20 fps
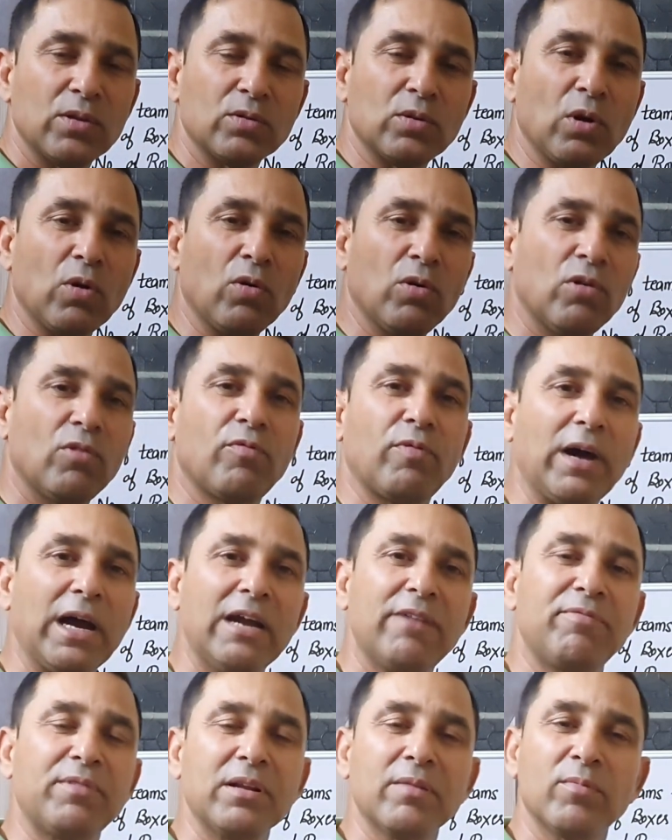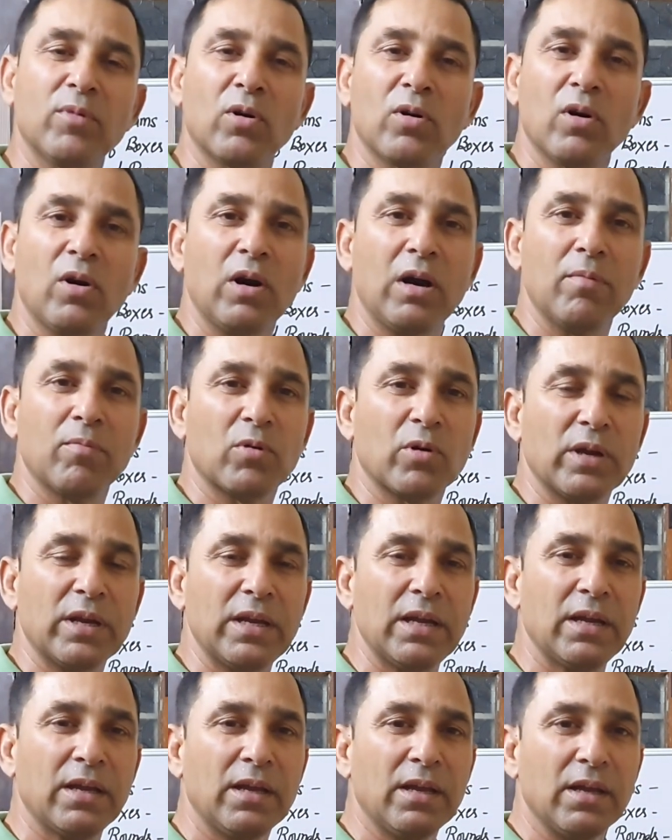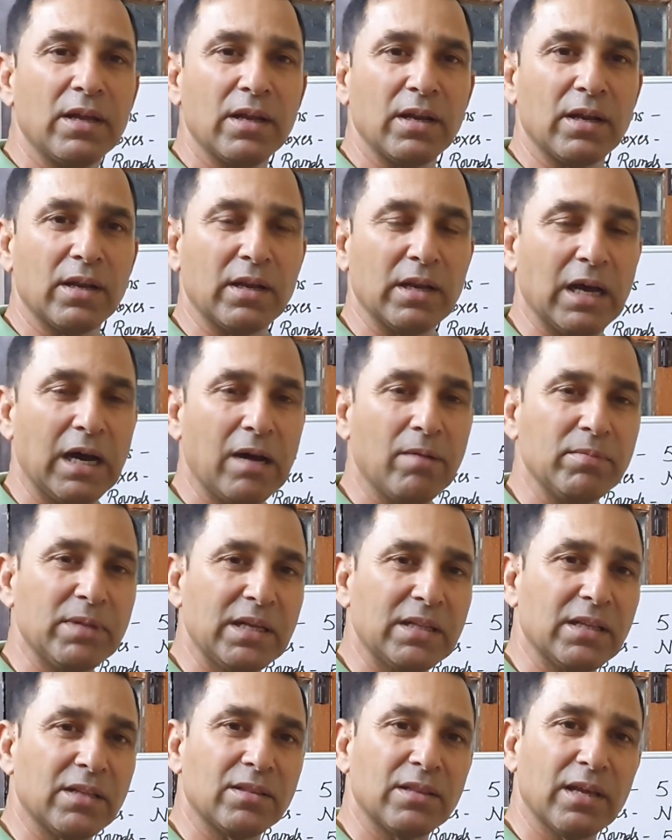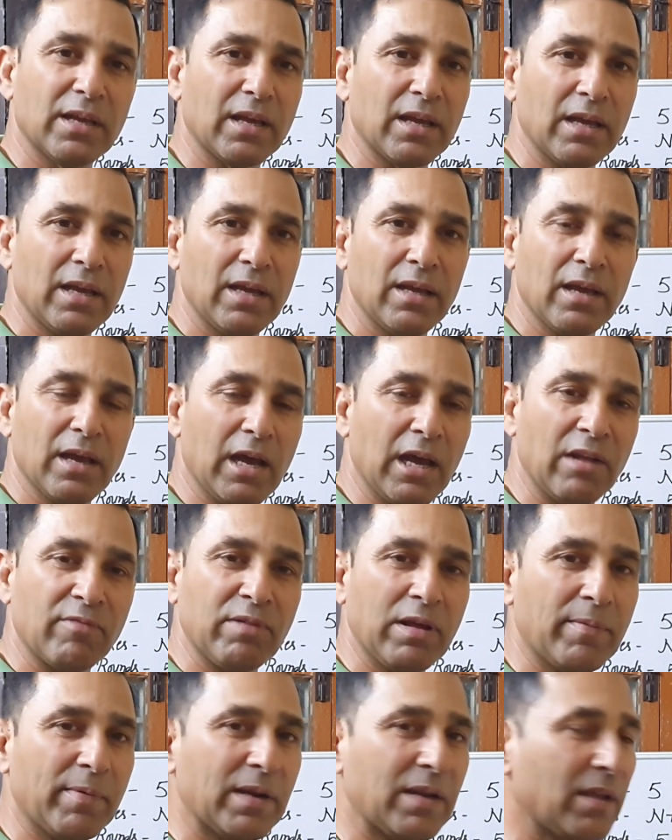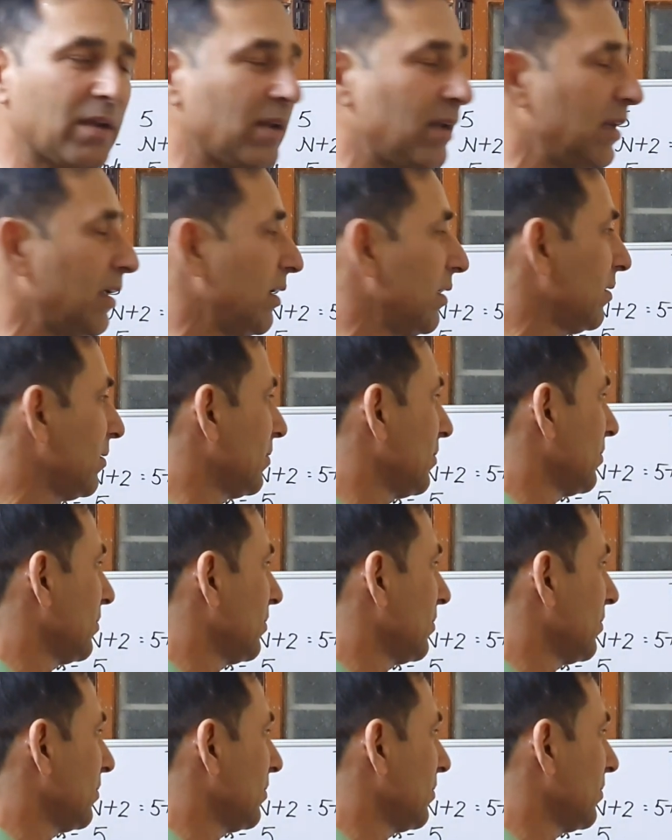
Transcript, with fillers: तो उन फाइव टीमों को हम कोई नाम दे देते हैं अल्फ़ाबेटिकली